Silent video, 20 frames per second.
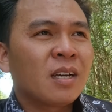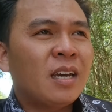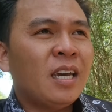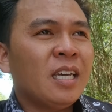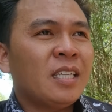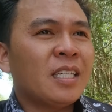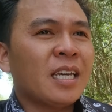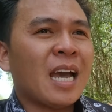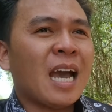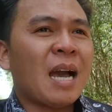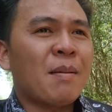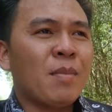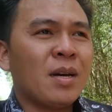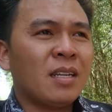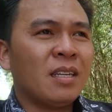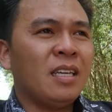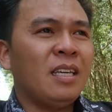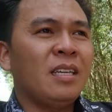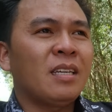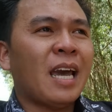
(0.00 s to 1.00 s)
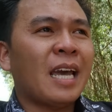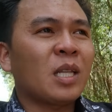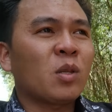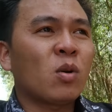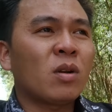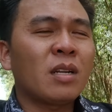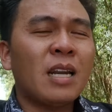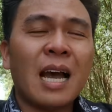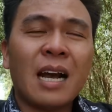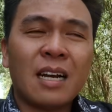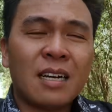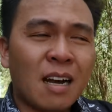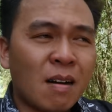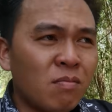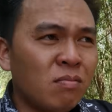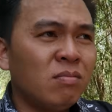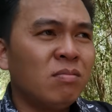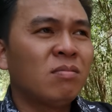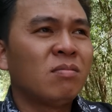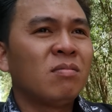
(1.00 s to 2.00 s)
Khi chị Hà mất đi, anh Tuấn đã
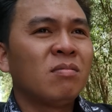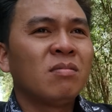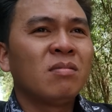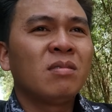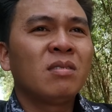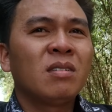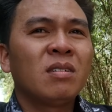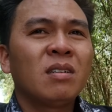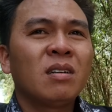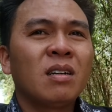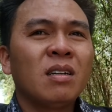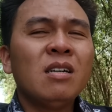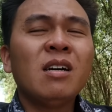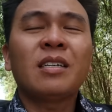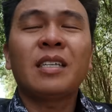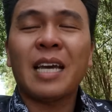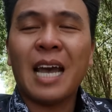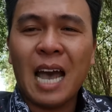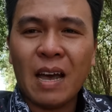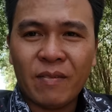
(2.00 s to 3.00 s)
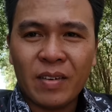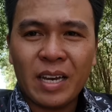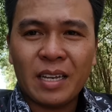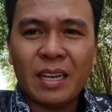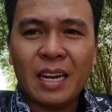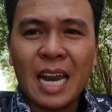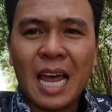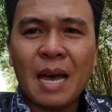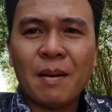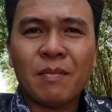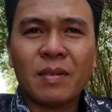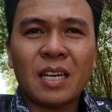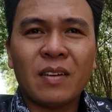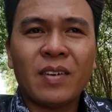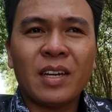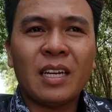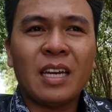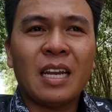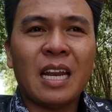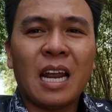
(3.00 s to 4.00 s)
không đưa chị Hà về để làm cái
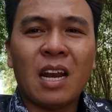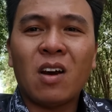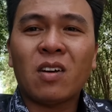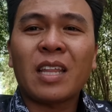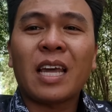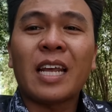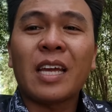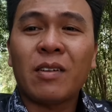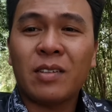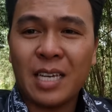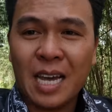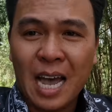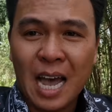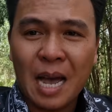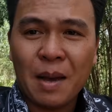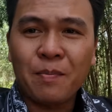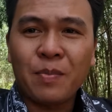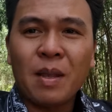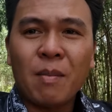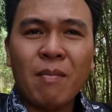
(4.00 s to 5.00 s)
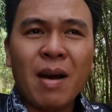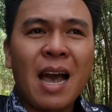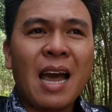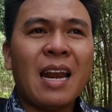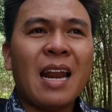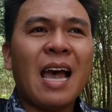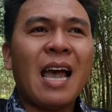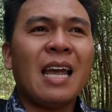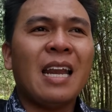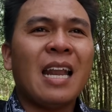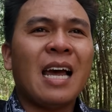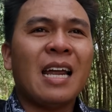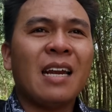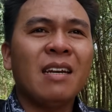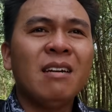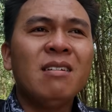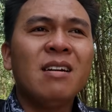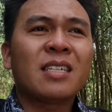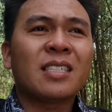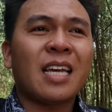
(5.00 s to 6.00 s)
vấn đề là lo ta lễ cho chị Hà, mà lại là
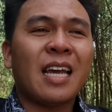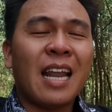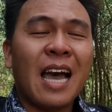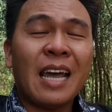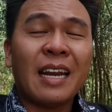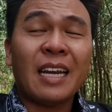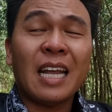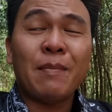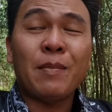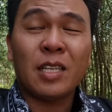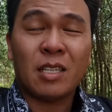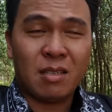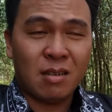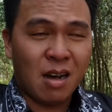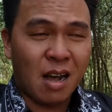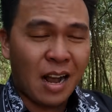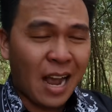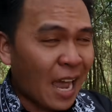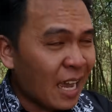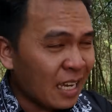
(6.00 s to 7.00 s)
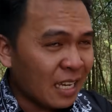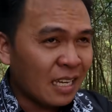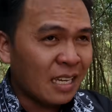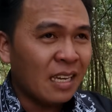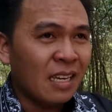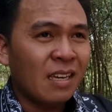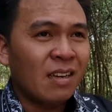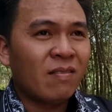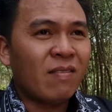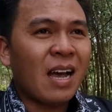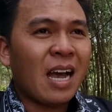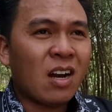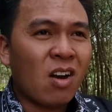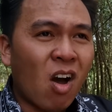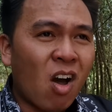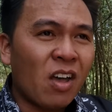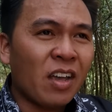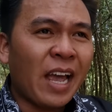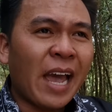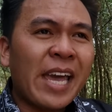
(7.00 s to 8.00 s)
đưa Xà Lan đem đi sửa ngay, và
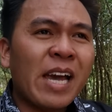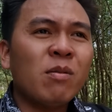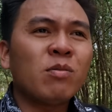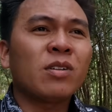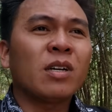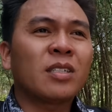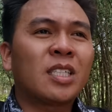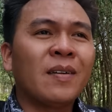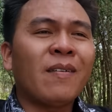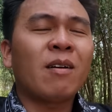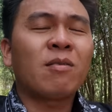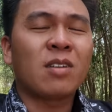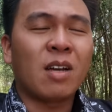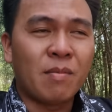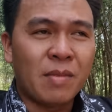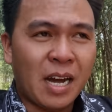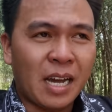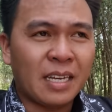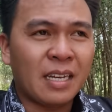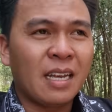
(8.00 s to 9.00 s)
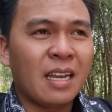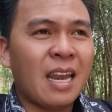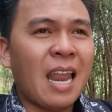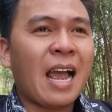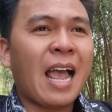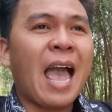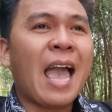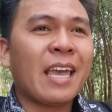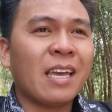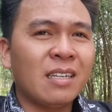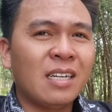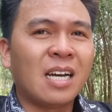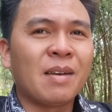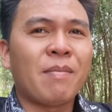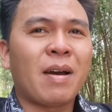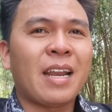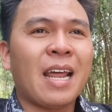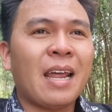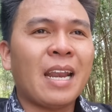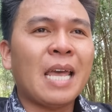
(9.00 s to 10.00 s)
gọi ngay ông Dự Chí và ông Dựng Mười là hai cái người
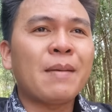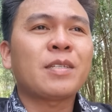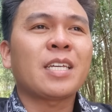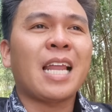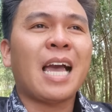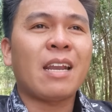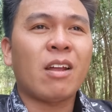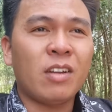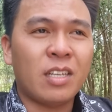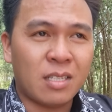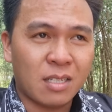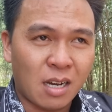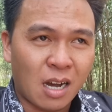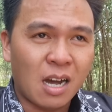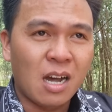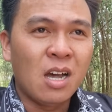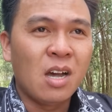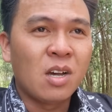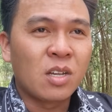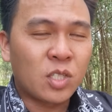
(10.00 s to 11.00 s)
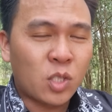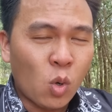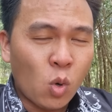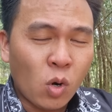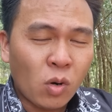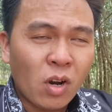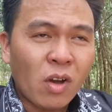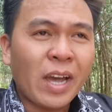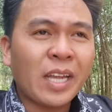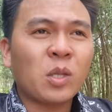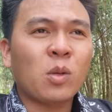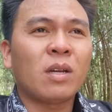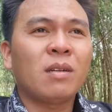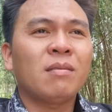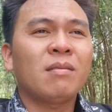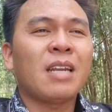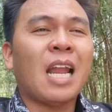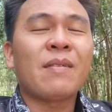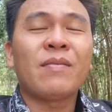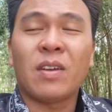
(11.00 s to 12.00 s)
mà đã đem Xà Lan nó đi sửa, dù lúc đó anh
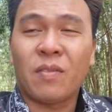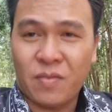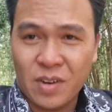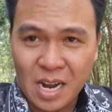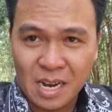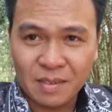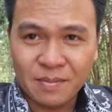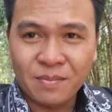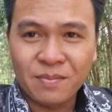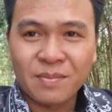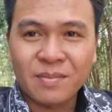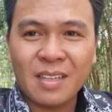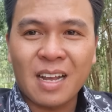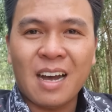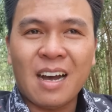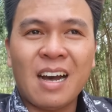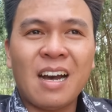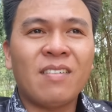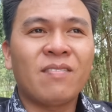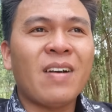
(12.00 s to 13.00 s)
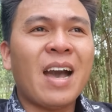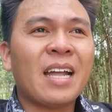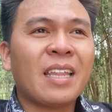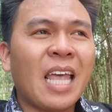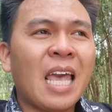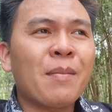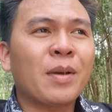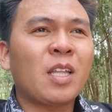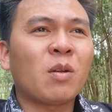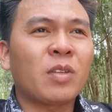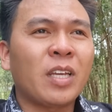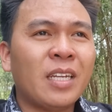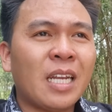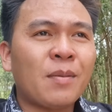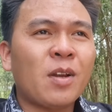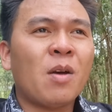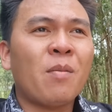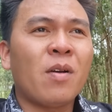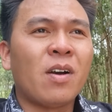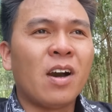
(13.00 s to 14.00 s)
Tuấn đã về phường. Đó, và thêm cái thông tin
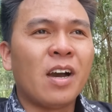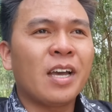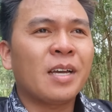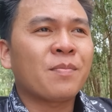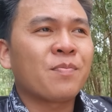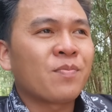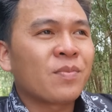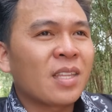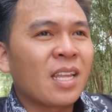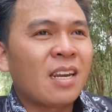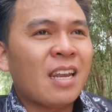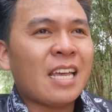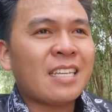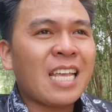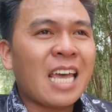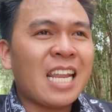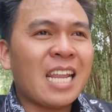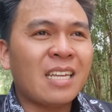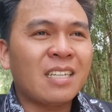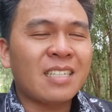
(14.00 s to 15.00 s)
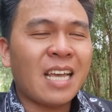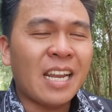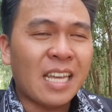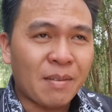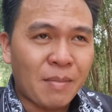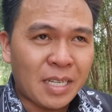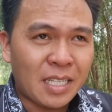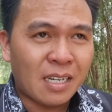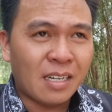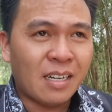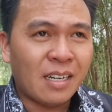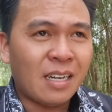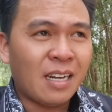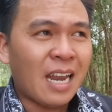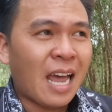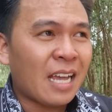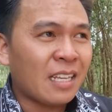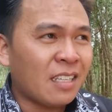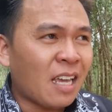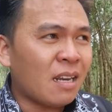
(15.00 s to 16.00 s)
đã nói mọi người ấy, là gia đình, gia đình bây giờ ấy,
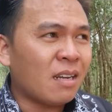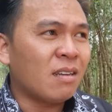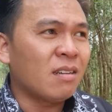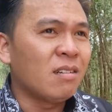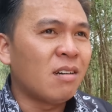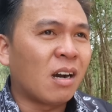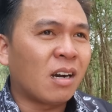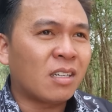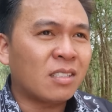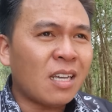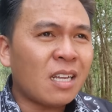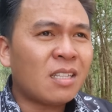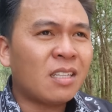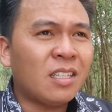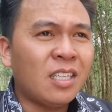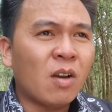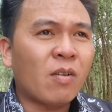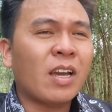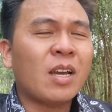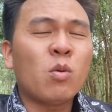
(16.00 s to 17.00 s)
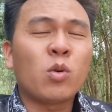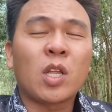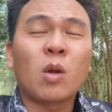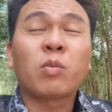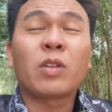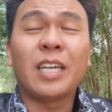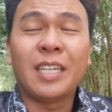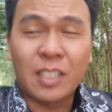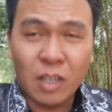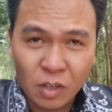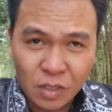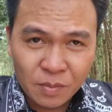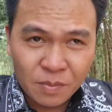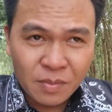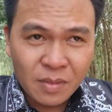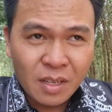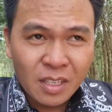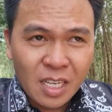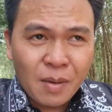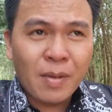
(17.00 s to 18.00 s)
là nhận được rất nhiều cái nguồn thông tin rồi,
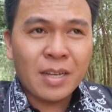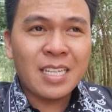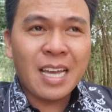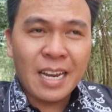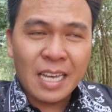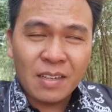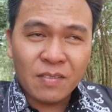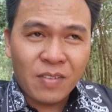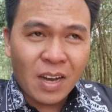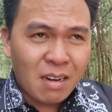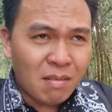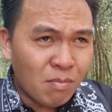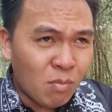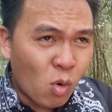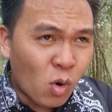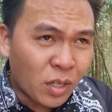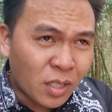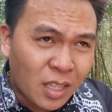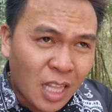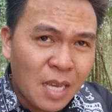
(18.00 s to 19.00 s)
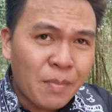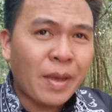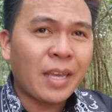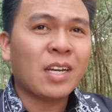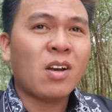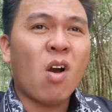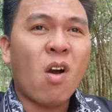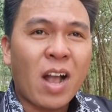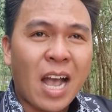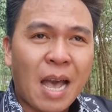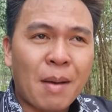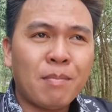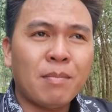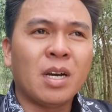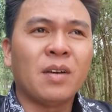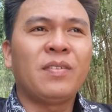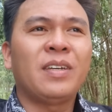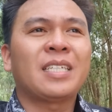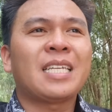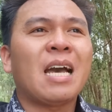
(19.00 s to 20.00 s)
nhưng mà gia đình vẫn muốn tìm anh Khò Cám.
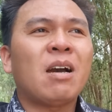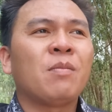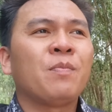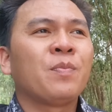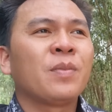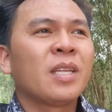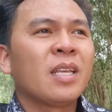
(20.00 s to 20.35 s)
Bởi vì sao?